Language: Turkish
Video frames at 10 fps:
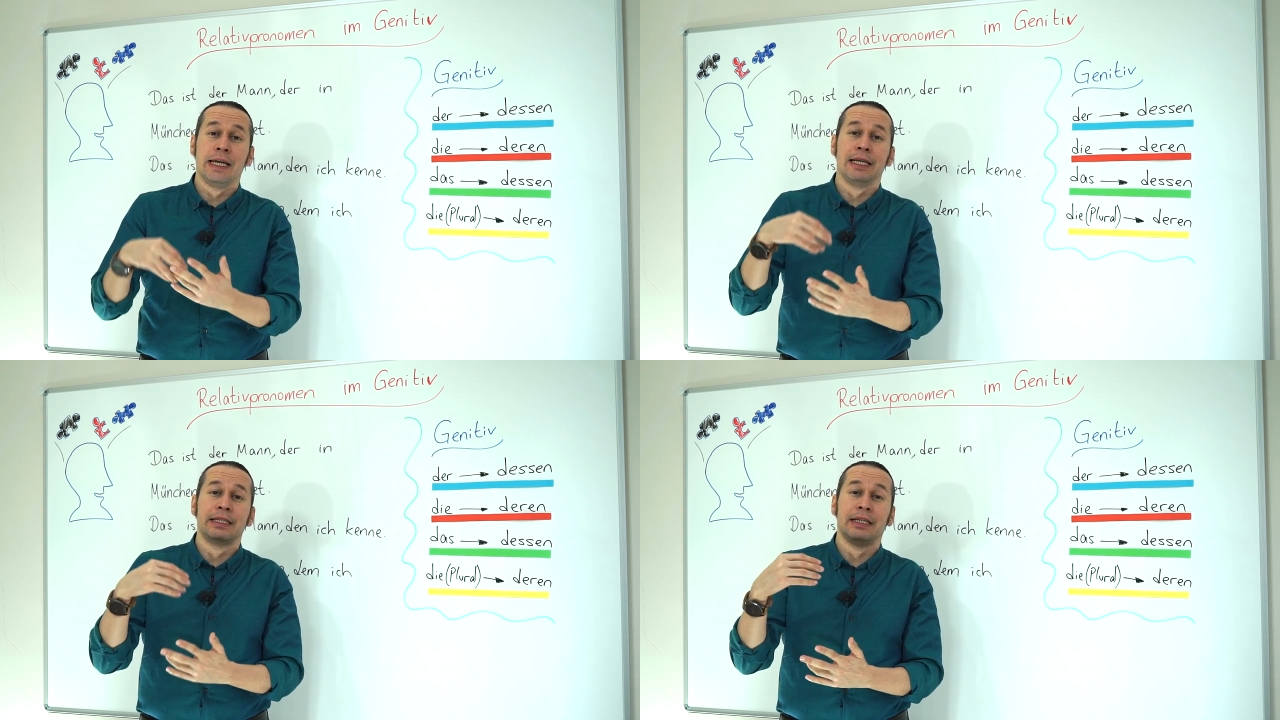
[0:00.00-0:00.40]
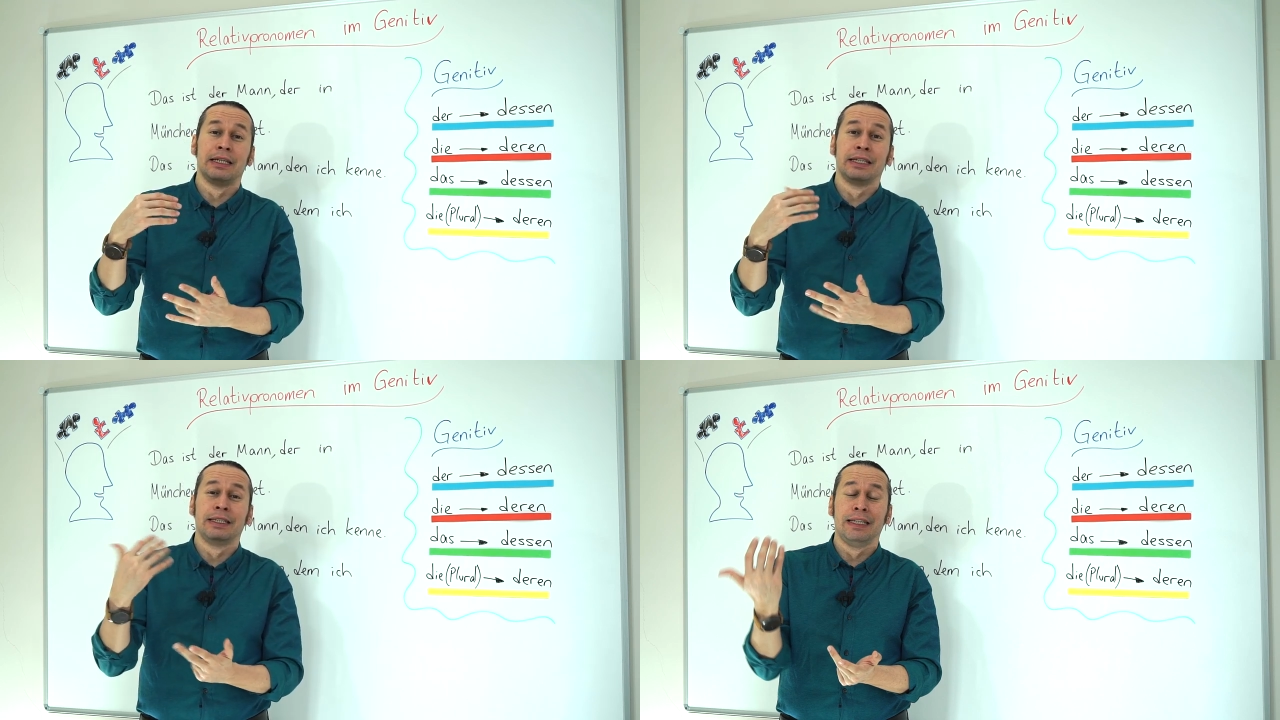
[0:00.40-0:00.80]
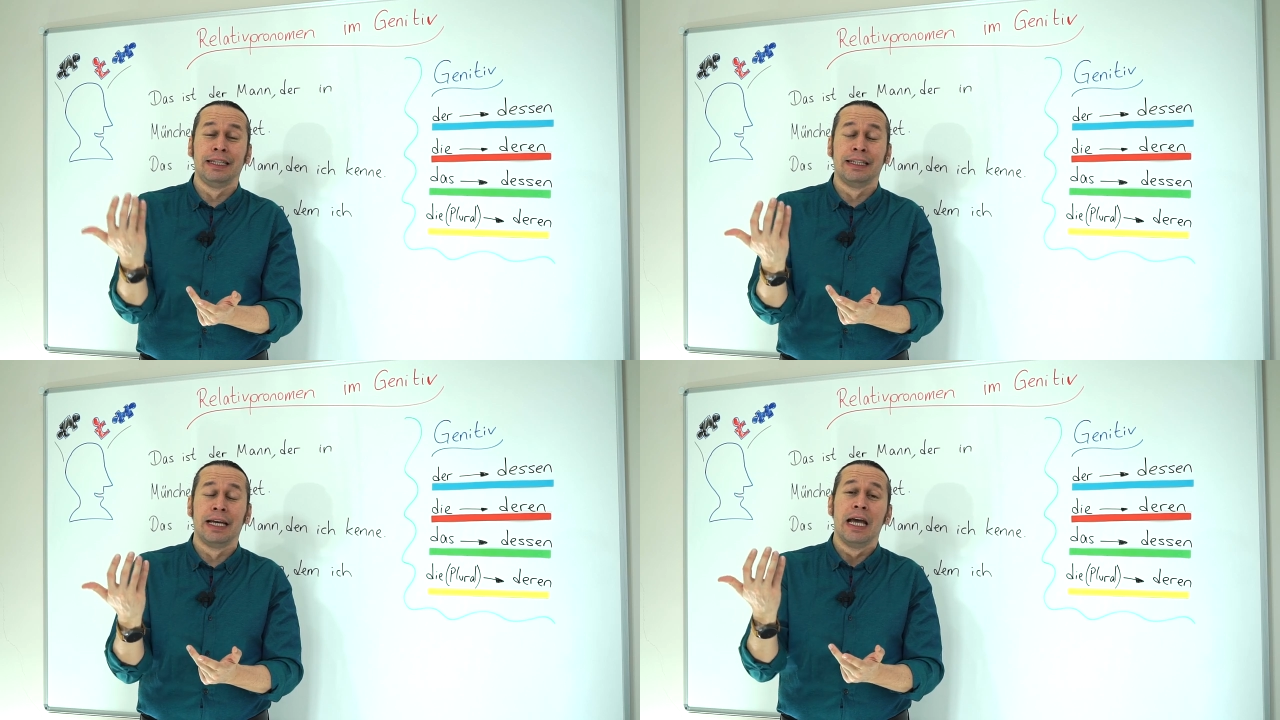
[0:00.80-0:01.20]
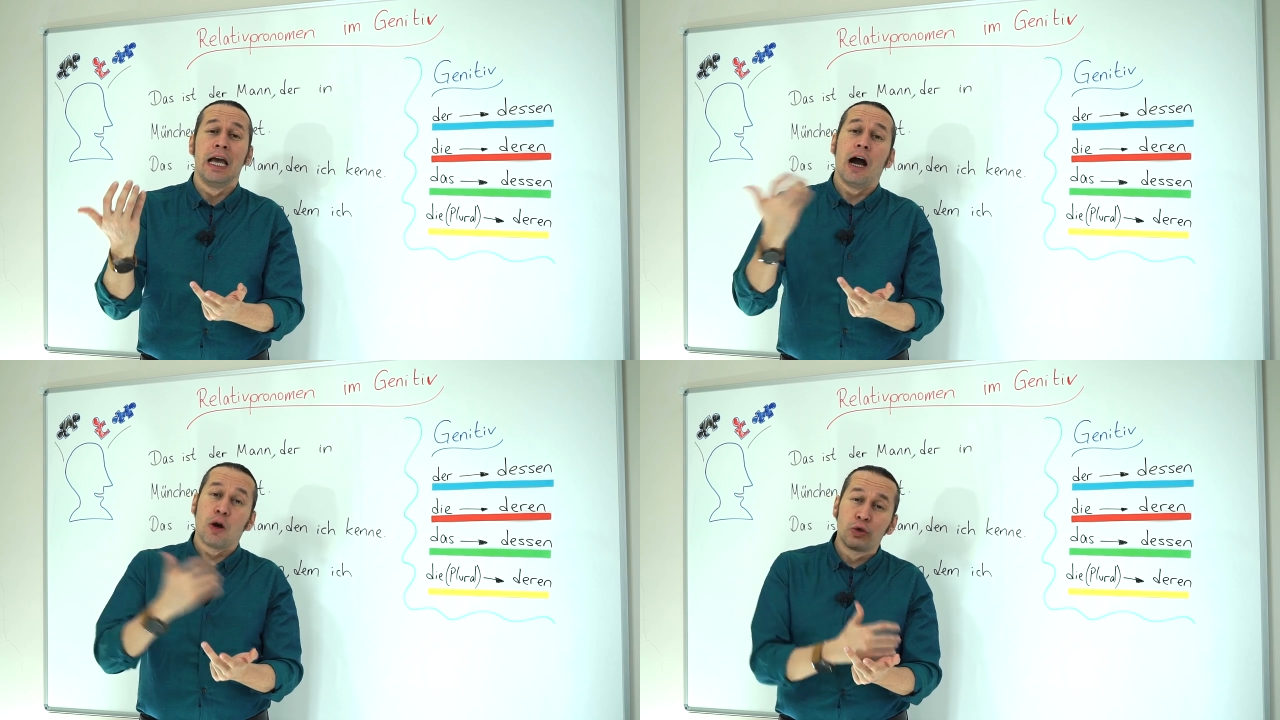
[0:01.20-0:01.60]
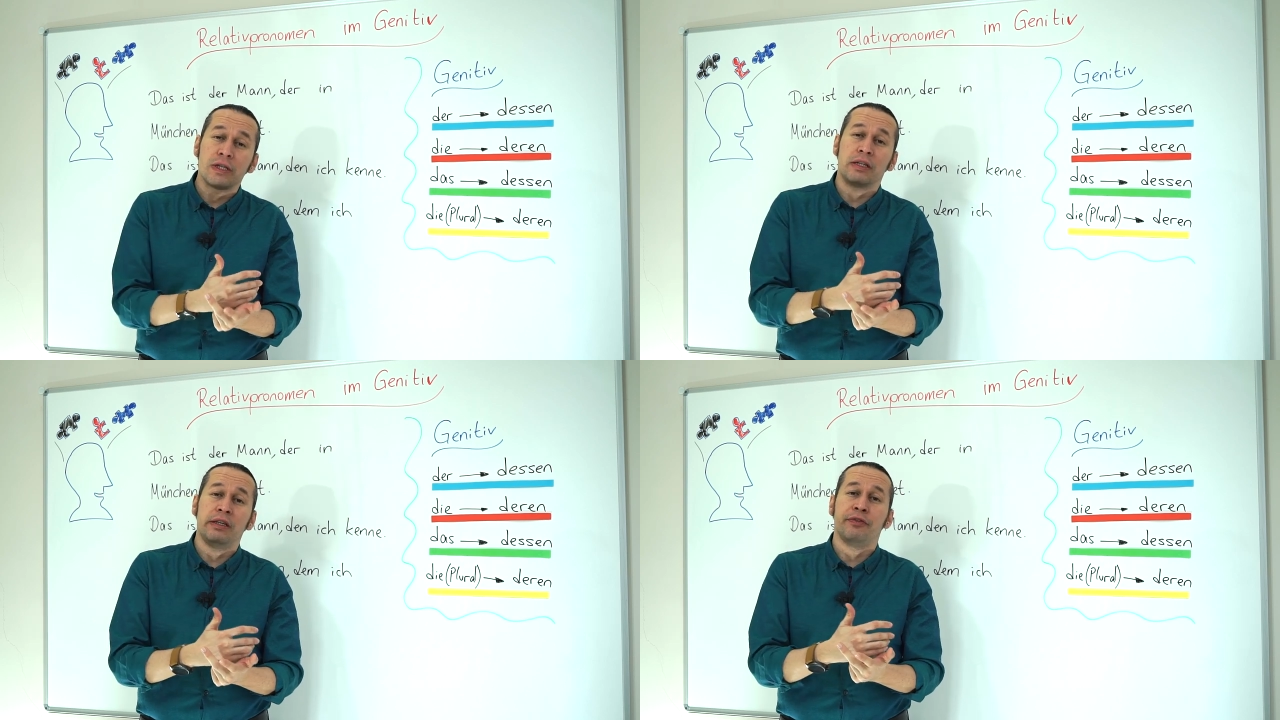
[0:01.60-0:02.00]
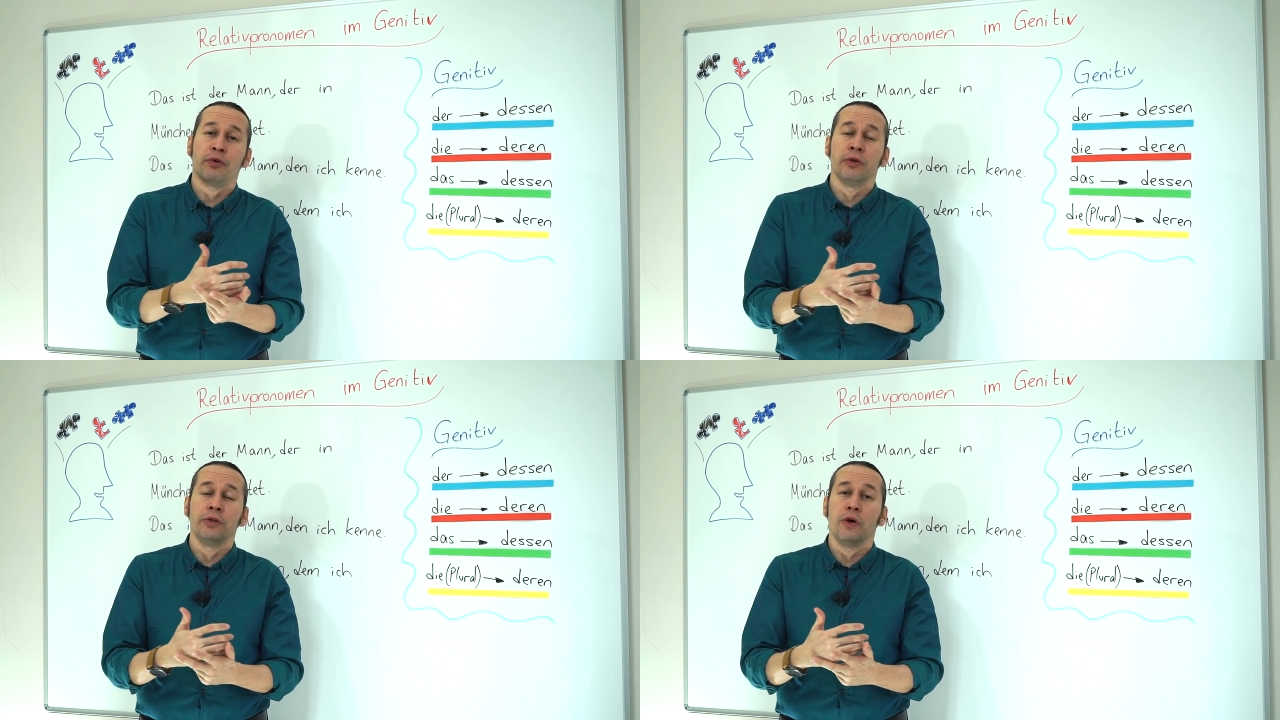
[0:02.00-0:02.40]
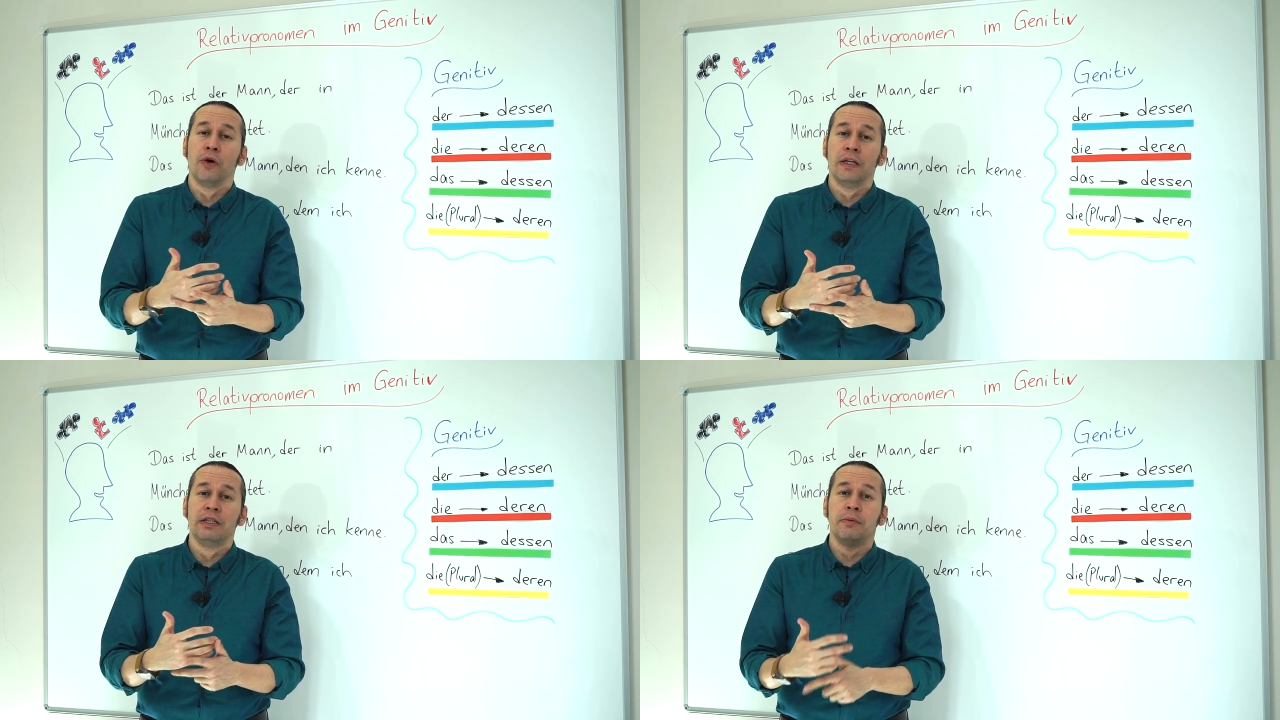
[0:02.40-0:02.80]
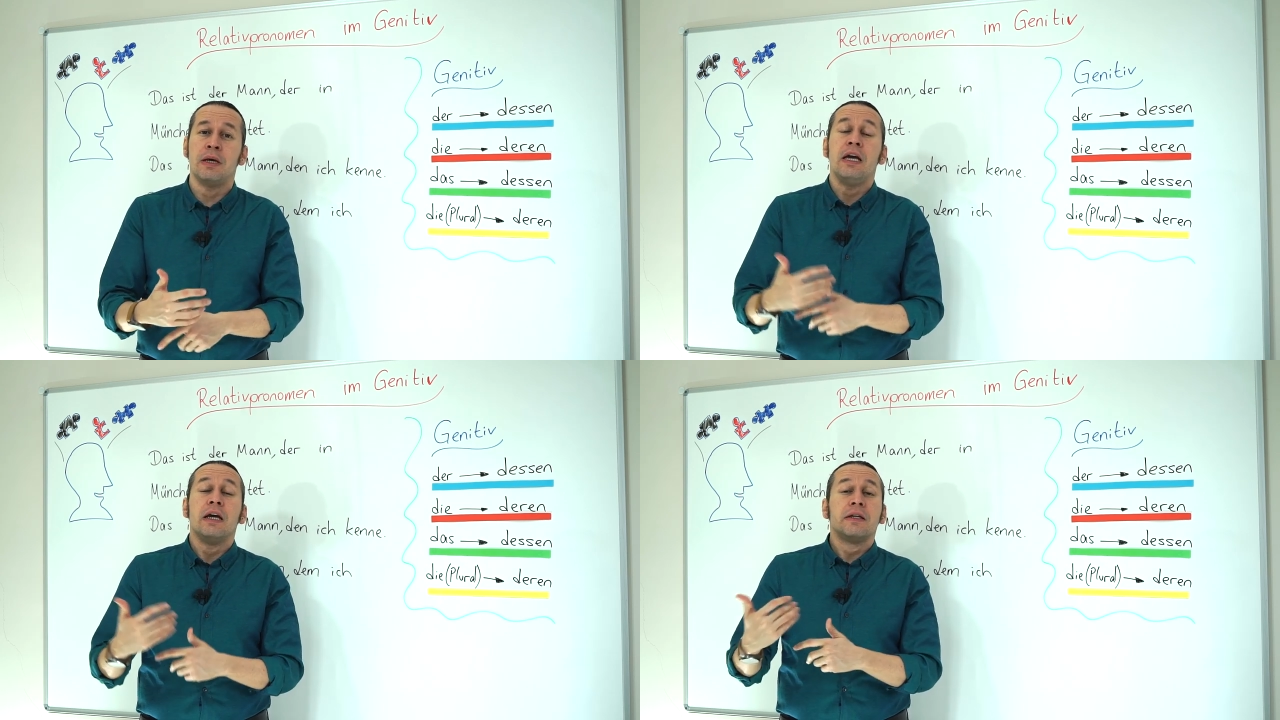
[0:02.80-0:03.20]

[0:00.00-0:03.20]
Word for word: gerektirdiğinde akusatif oluyor öyle değil mi?